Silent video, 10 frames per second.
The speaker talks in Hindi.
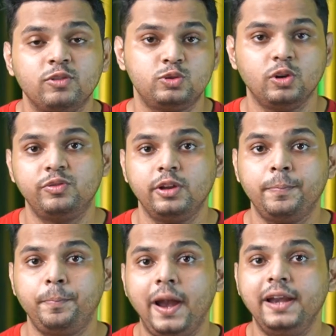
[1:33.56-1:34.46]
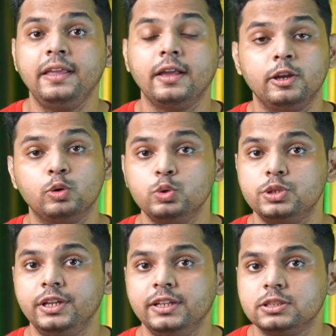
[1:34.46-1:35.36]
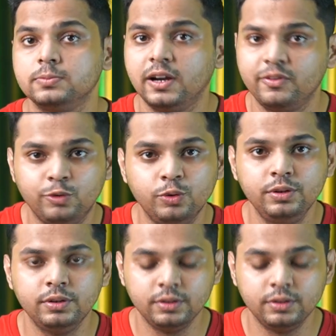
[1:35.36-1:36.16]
फॉर सॉफ्टवेयर पैडिंग एंड कुशनिंग द स्मार्टफोन